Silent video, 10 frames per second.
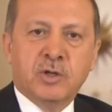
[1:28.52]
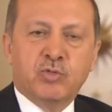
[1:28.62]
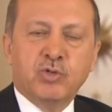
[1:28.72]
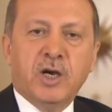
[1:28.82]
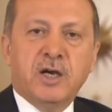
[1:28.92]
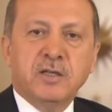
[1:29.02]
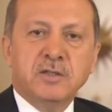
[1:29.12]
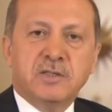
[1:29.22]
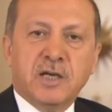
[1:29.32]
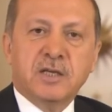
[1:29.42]
Dünyanın
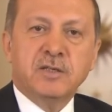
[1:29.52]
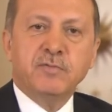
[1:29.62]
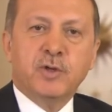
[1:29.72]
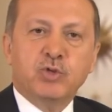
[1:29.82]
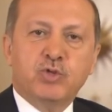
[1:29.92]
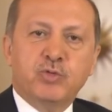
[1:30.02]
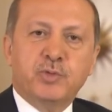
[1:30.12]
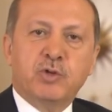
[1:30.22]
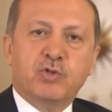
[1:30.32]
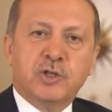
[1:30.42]
saygın ve güçlü
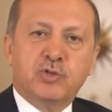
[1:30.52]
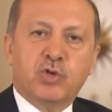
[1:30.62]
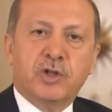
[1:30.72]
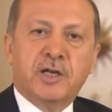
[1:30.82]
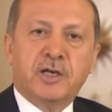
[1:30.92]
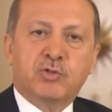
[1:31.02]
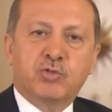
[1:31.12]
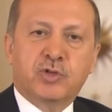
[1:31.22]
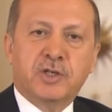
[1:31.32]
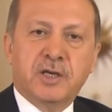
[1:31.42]
bir ülkesi olarak
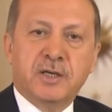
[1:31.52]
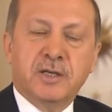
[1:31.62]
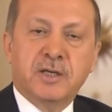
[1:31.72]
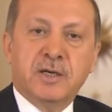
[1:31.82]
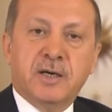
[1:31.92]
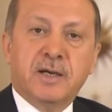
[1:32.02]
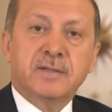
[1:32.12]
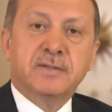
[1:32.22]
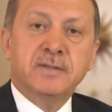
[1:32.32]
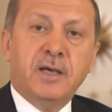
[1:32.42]
Türkiye
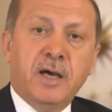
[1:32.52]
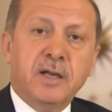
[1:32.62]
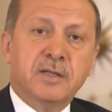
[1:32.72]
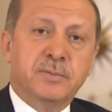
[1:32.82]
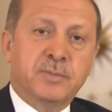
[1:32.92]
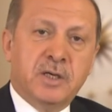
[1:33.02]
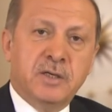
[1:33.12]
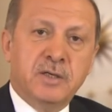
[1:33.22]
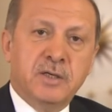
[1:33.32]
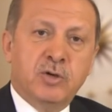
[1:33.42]
attığı her adımda
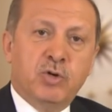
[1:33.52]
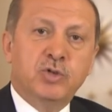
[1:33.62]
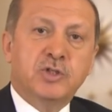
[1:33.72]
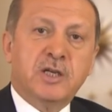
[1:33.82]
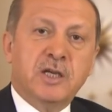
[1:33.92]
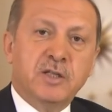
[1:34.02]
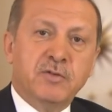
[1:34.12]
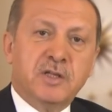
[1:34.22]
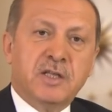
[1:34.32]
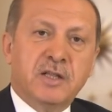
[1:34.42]
önce kendi
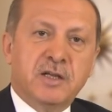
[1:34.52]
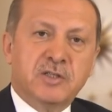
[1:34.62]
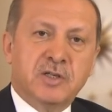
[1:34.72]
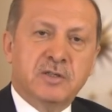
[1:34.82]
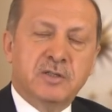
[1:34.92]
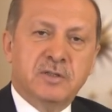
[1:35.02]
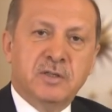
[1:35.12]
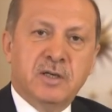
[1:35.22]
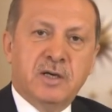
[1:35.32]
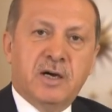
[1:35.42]
vatandaşlarının
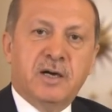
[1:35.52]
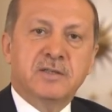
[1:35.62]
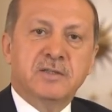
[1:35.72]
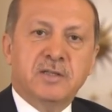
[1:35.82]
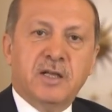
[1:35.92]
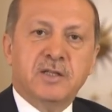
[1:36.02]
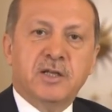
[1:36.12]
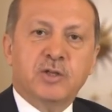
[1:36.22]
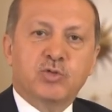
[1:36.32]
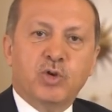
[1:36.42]
ardından
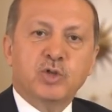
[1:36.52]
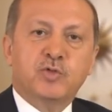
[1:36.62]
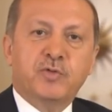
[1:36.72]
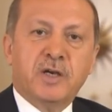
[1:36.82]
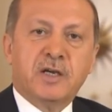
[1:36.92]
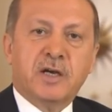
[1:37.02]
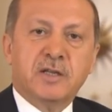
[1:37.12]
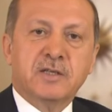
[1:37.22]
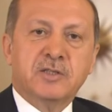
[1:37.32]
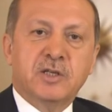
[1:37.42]
da dost ve
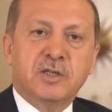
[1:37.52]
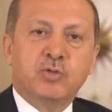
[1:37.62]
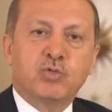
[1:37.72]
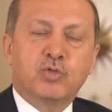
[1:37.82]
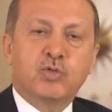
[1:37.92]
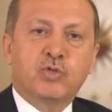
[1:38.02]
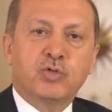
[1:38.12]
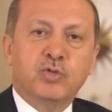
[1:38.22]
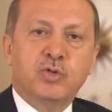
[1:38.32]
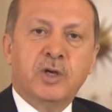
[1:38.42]
kardeşlerinin
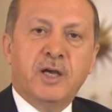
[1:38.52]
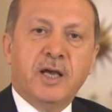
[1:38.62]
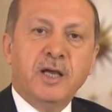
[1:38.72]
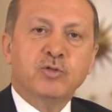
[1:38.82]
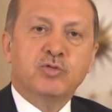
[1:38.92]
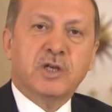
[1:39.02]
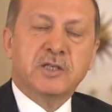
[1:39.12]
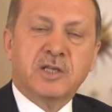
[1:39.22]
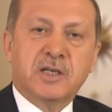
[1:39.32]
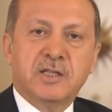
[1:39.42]
hukukunu en güzel
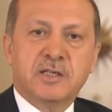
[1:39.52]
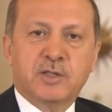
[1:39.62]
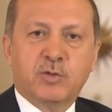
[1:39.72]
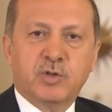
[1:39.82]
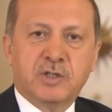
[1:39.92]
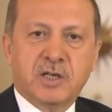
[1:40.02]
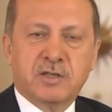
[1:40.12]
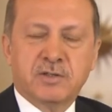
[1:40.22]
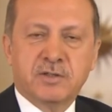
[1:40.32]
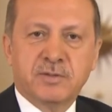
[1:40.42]
şekilde
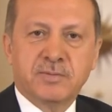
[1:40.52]
savunacaktır.